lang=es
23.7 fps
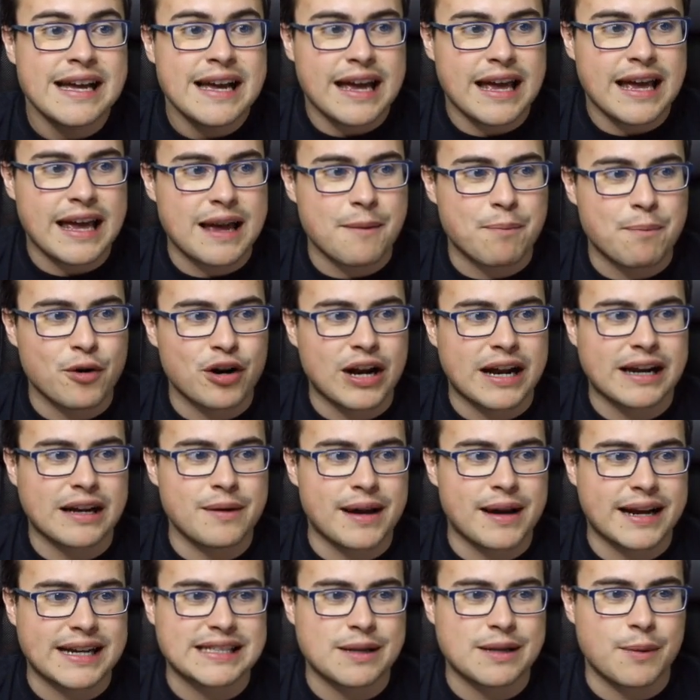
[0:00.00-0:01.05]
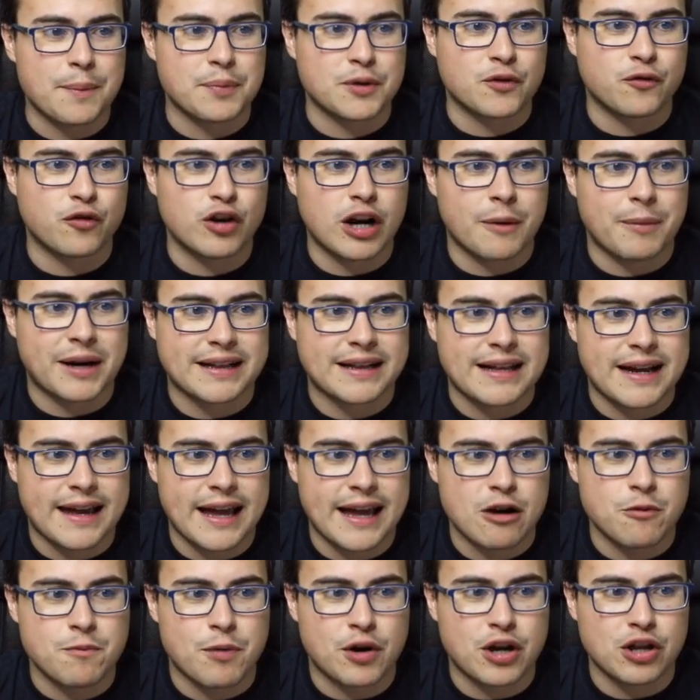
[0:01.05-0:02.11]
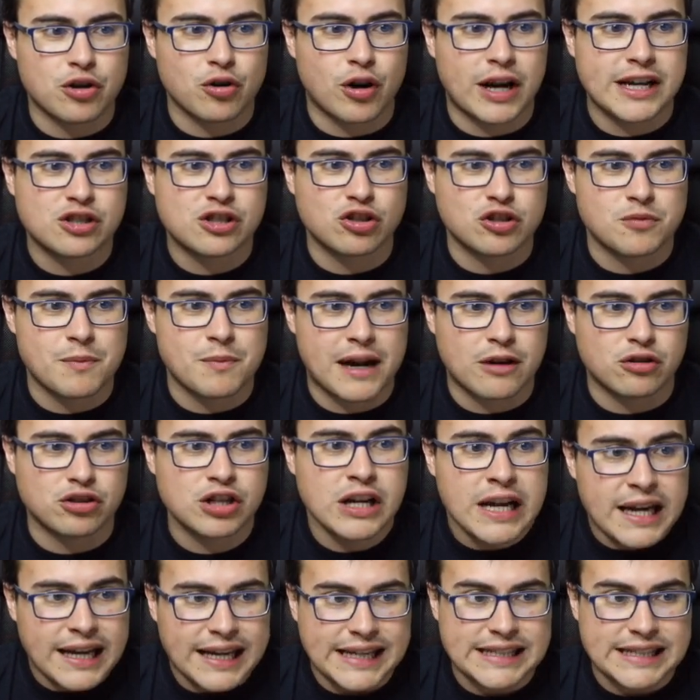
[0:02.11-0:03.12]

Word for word: eh, por arriba, que se va por fuera para tanquear un poquito a esos magos.